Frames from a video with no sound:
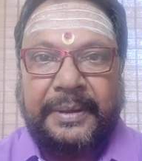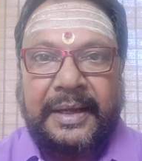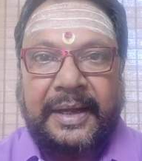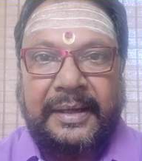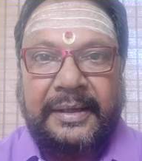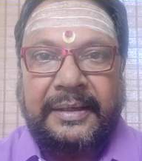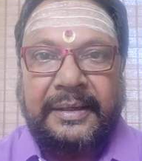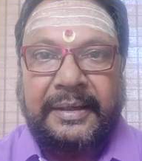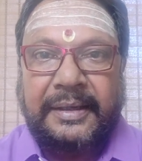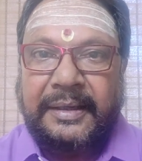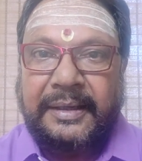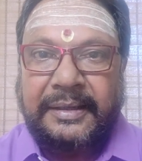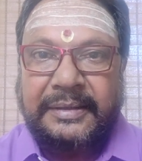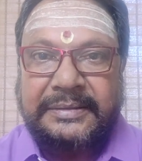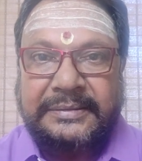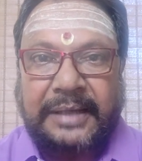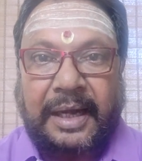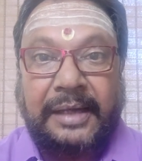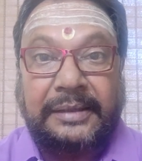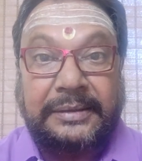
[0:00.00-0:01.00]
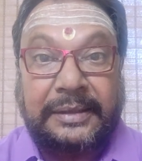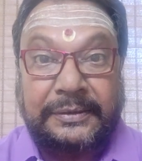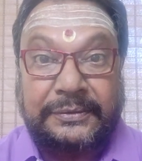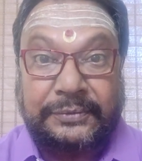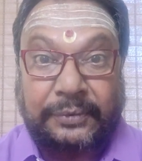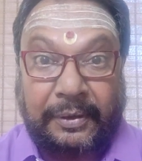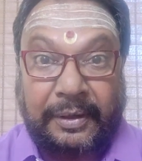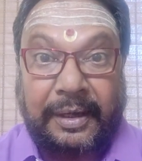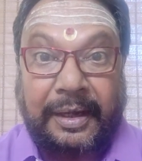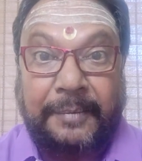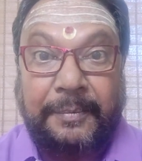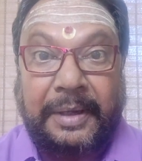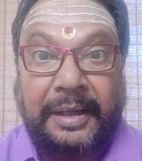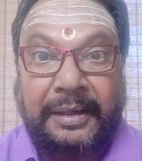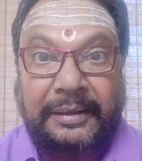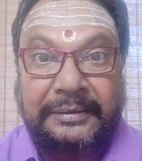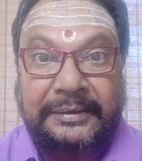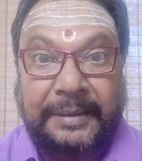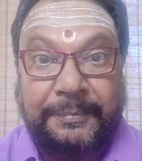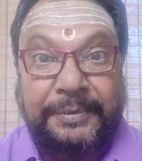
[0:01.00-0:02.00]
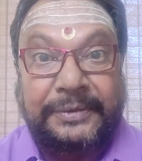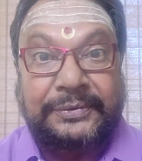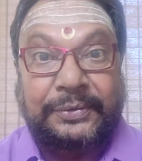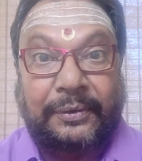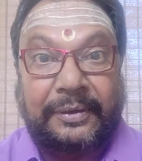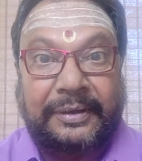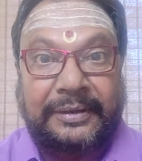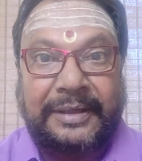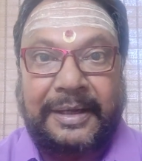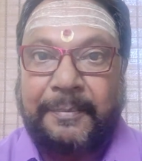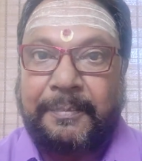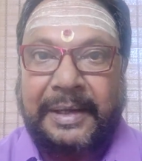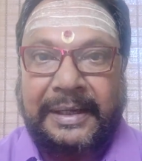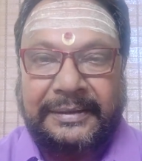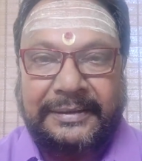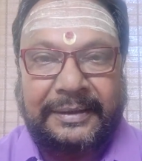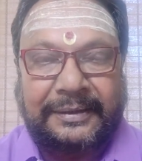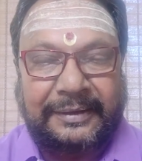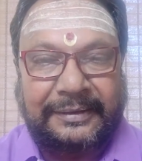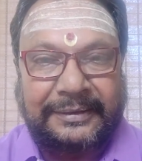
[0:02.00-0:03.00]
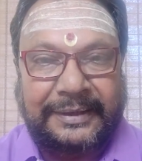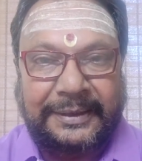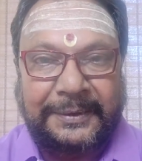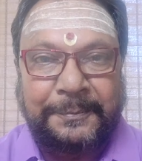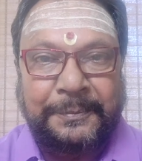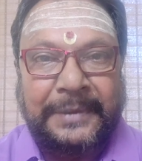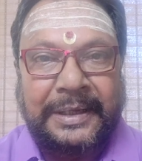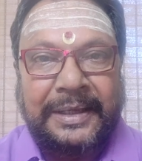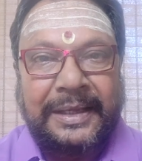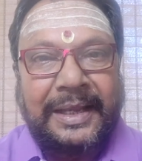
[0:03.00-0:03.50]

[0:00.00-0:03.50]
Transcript: பின்னாடி நின்றுட்டு ஸ்டார்ட் கட் சொல்லலாமா எப்படி சொல்றது நான் பயந்துட்டு இருந்தேன்